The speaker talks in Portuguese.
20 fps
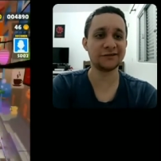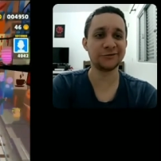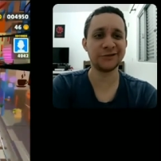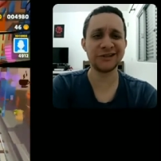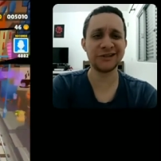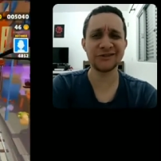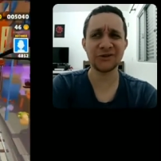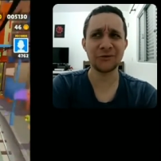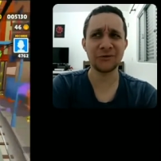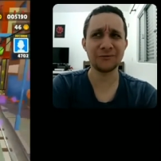
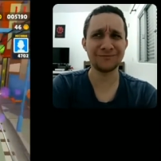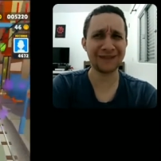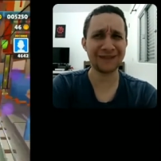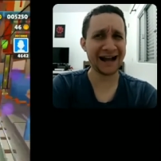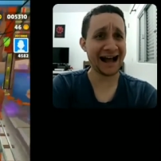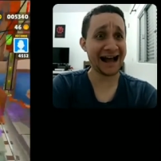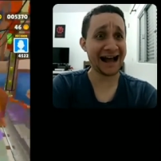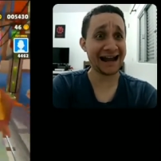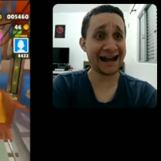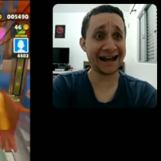isso, eu,
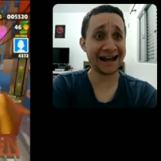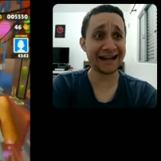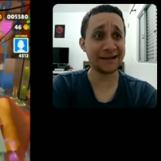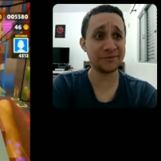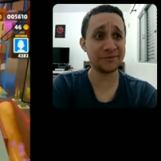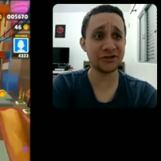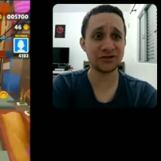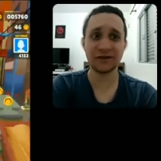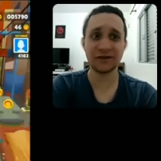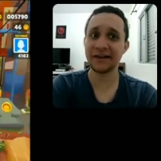
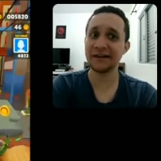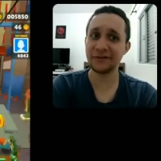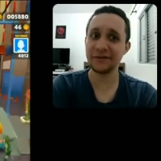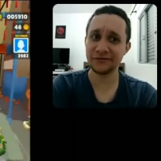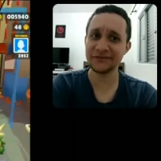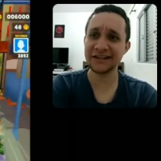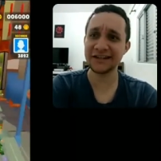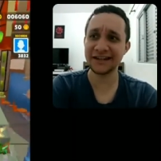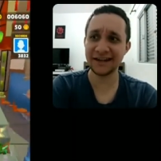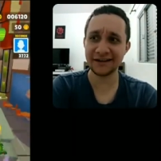caraca, bicho, aí
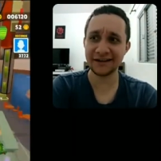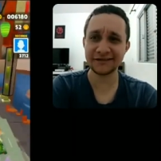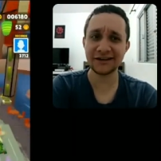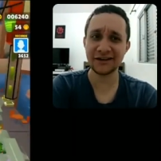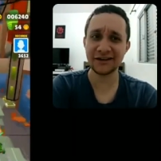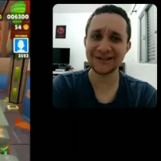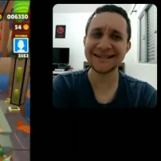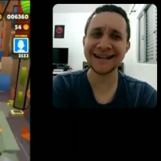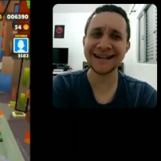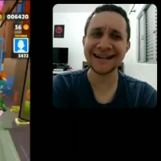eu vi que é, o
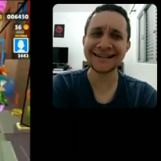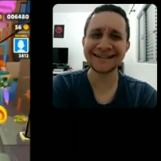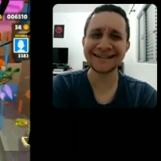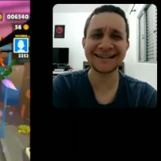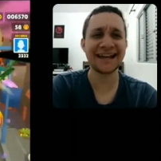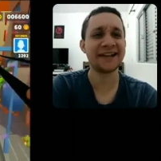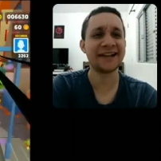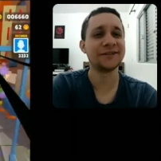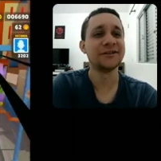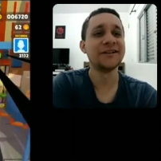negócio era
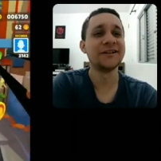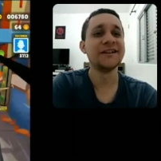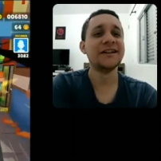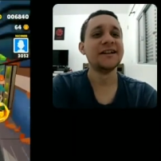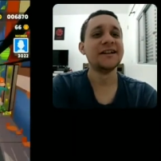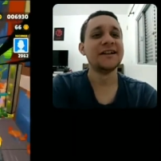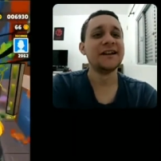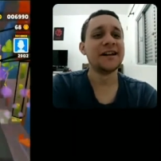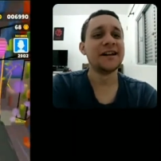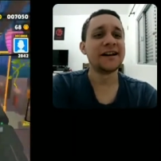sério.
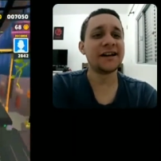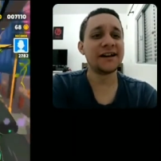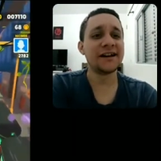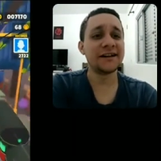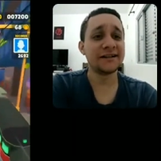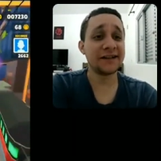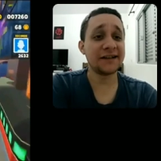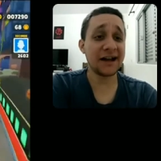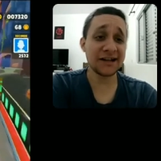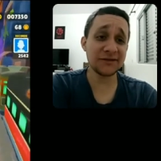
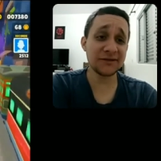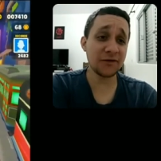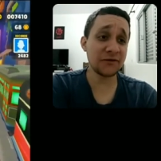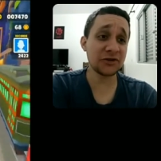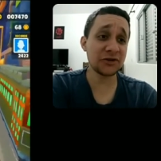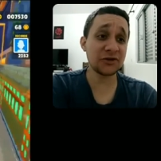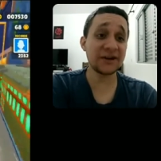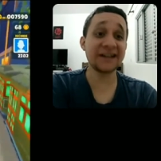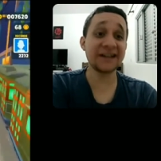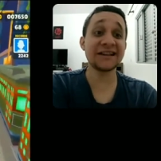Uh, a
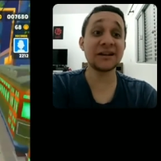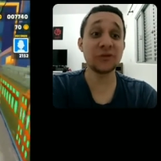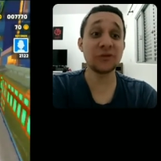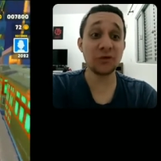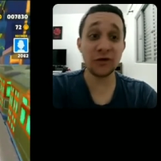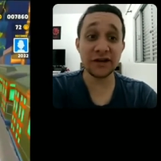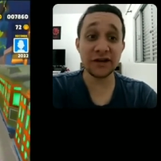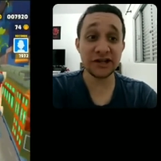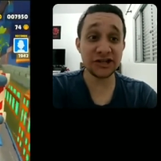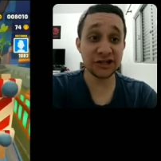desenvolvedora ainda não
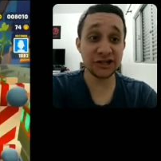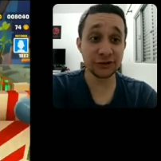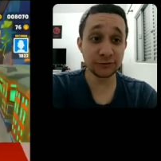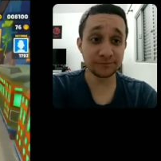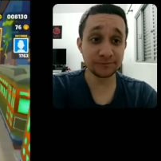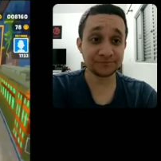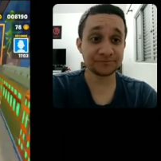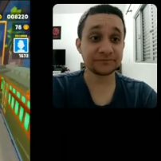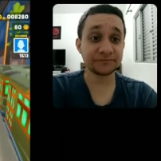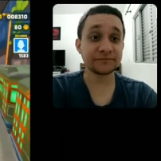
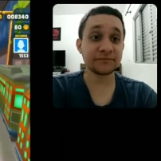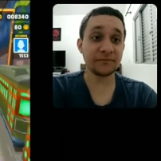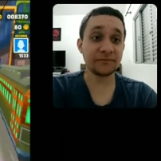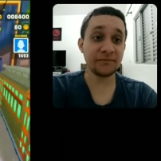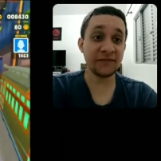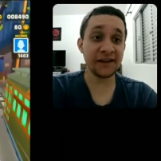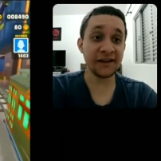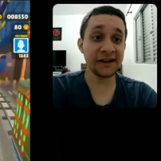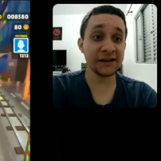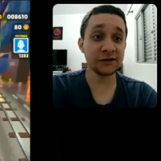corrigiu,
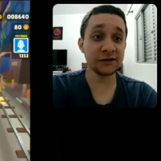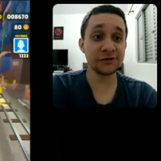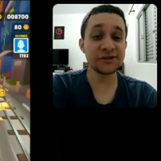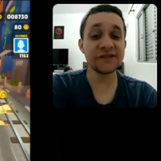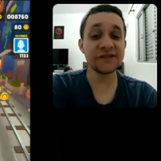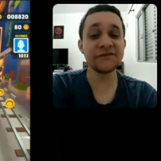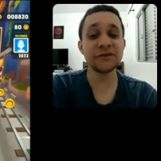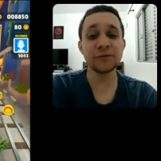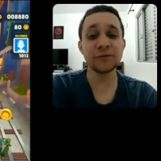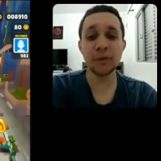
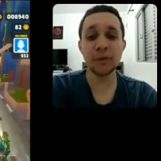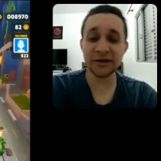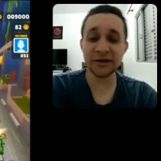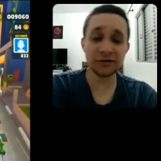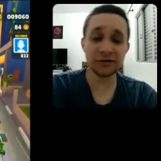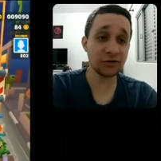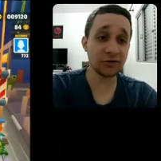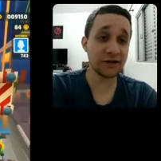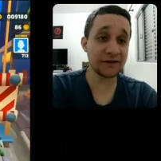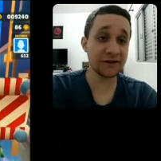Inclusive, no
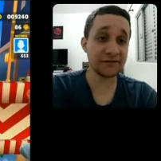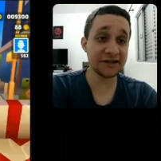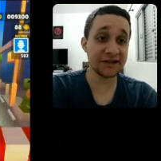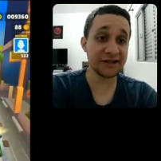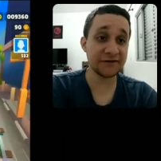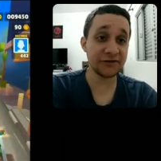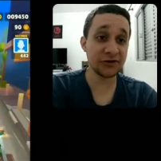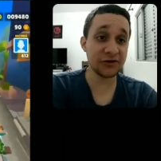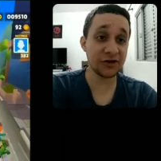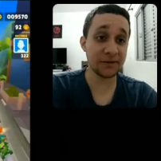momento que eu tô gravando
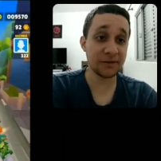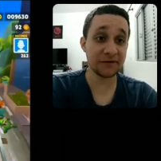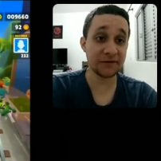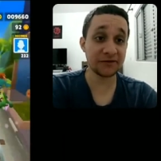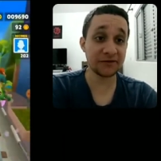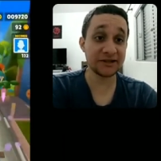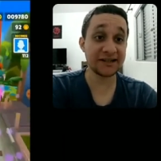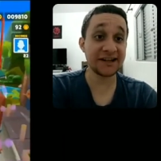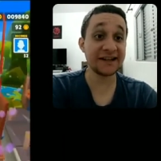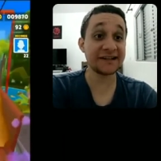esse vídeo aqui pra
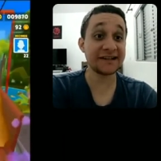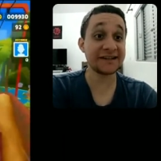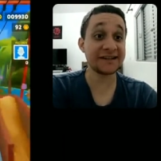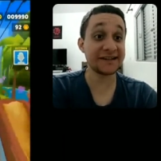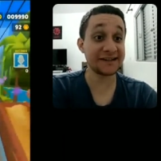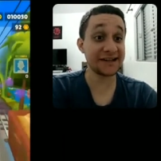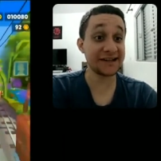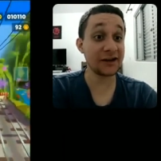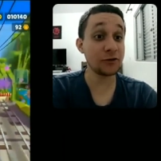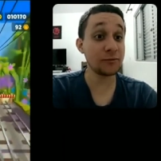vocês,
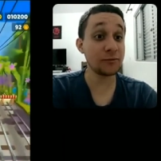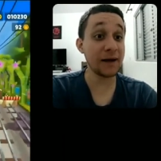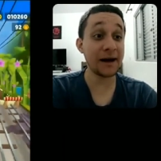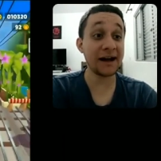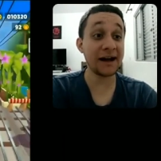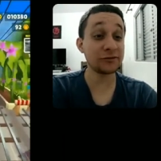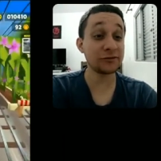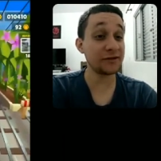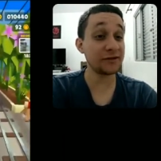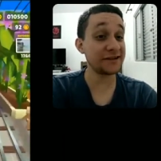saiu
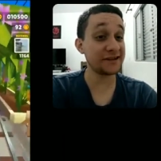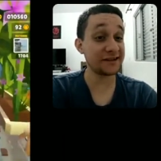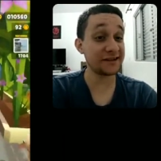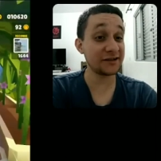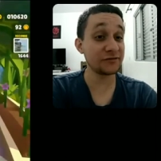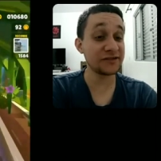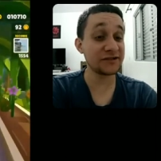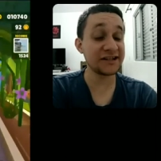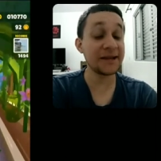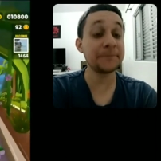uma
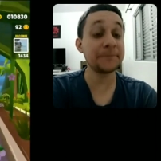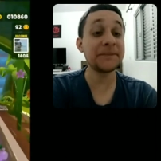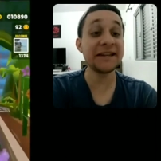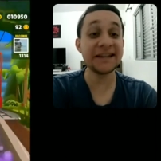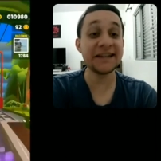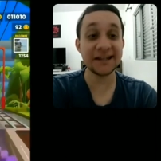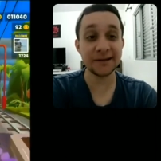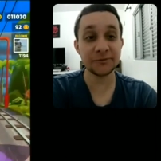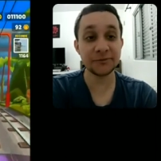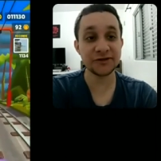atualizaçãozinha
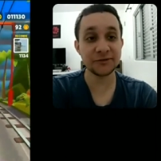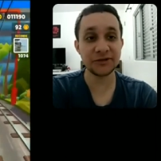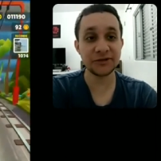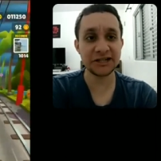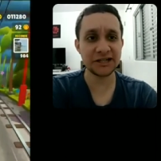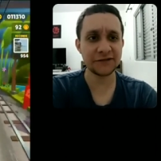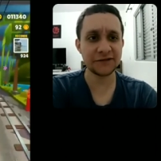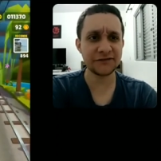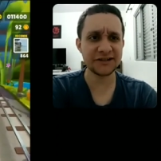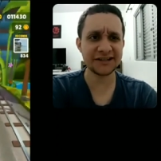pequena pro Subway
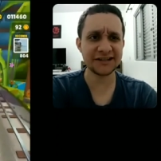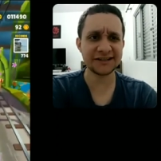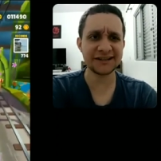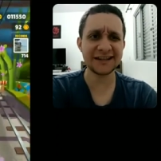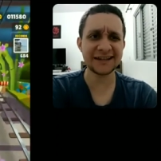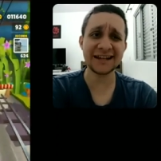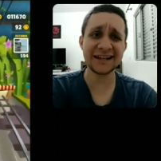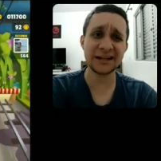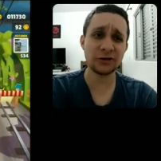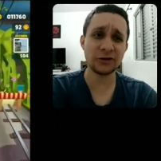Surfers que
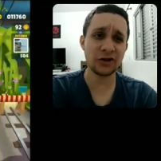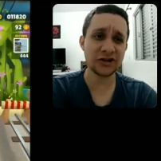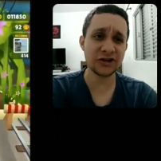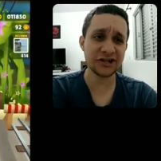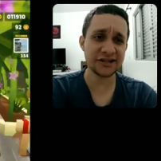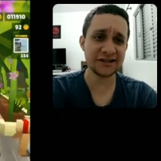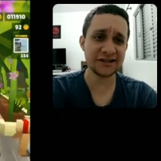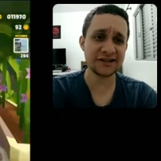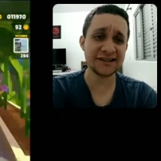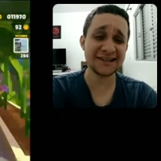tá lá na
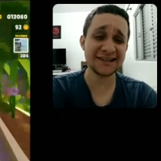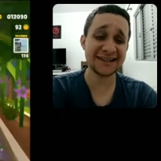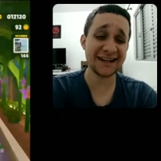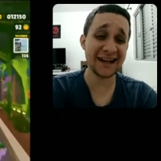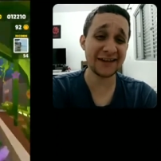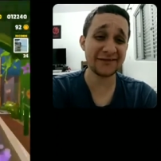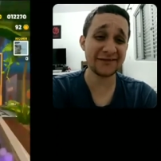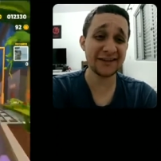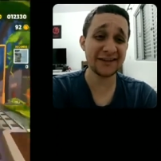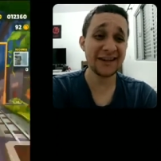loja
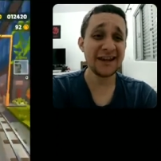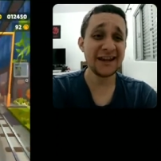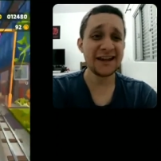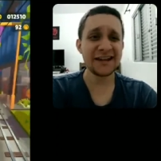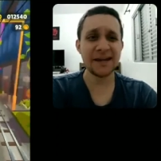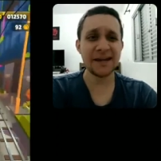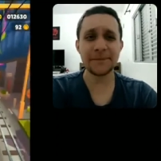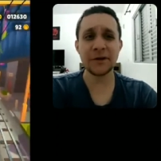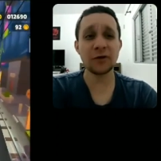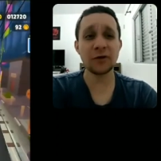descreve
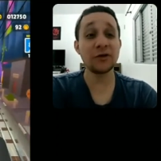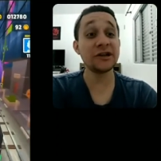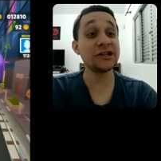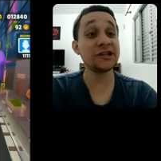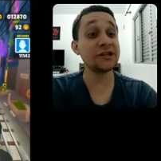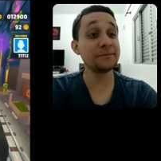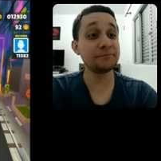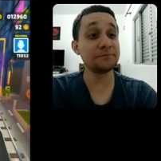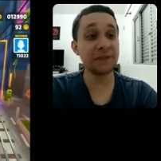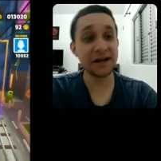que é para
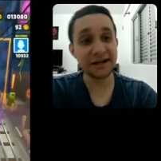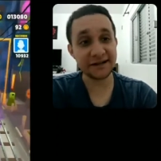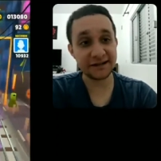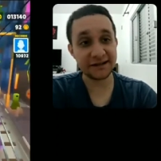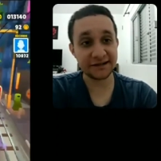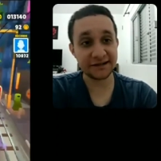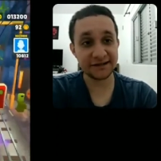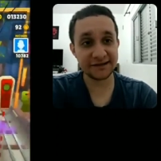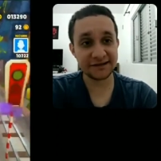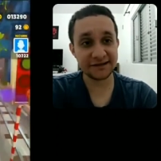corrigir
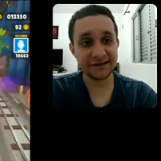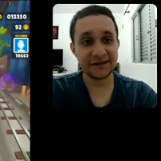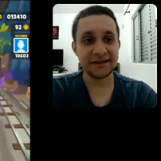bugs.